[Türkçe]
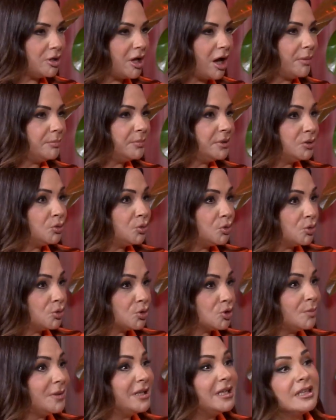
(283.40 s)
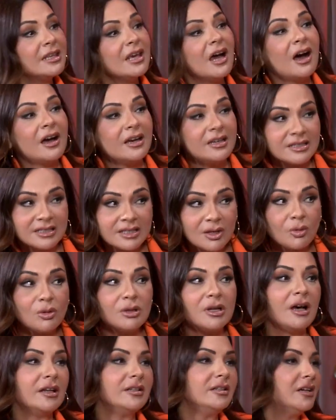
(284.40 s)
olan, bir duygusu, bir hikayesi
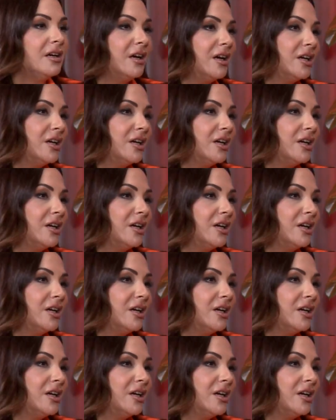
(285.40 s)
olan